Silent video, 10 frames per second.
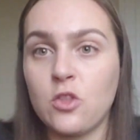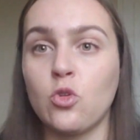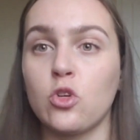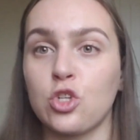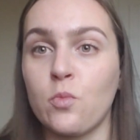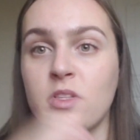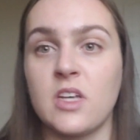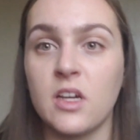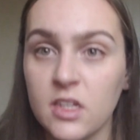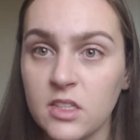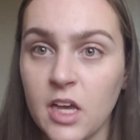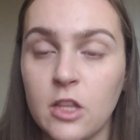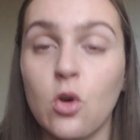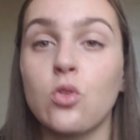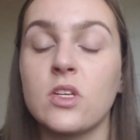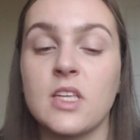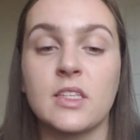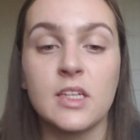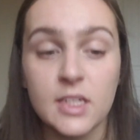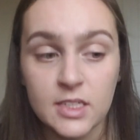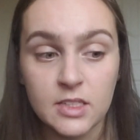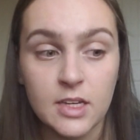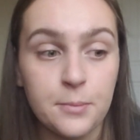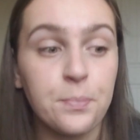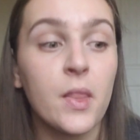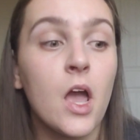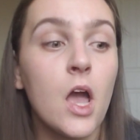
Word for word: оно должно быть закрыто, оно у нас открыто.